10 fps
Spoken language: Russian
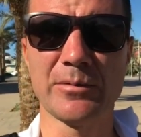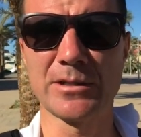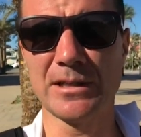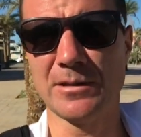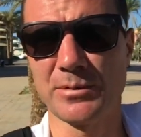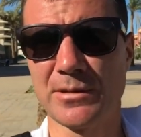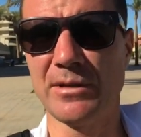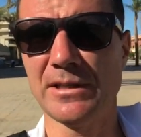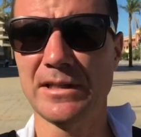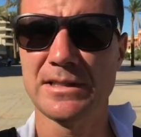обязательно
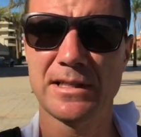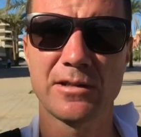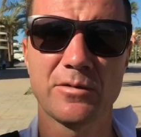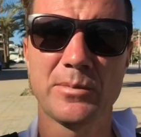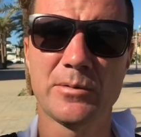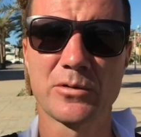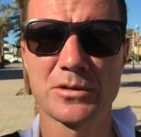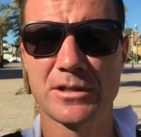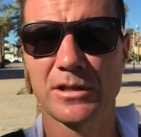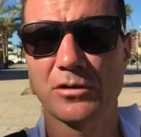посмотрите, они вам помогут
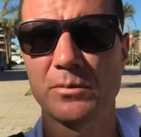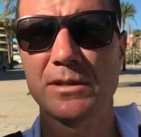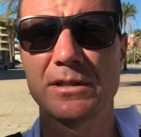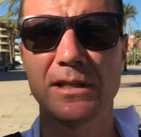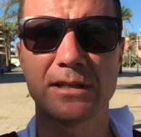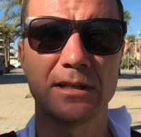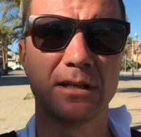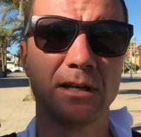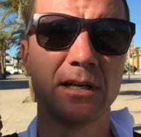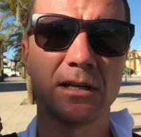сэкономить деньги
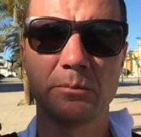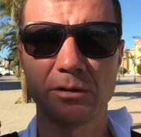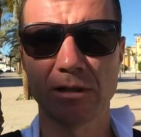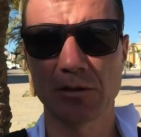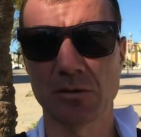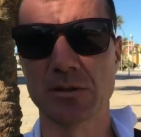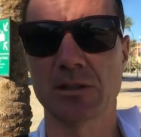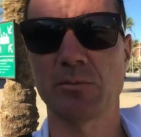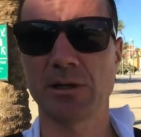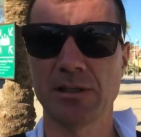и подготовиться
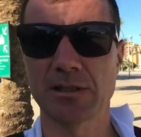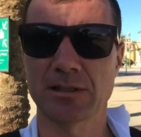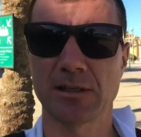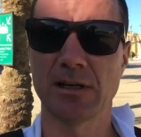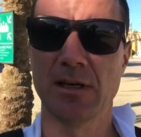к поездке.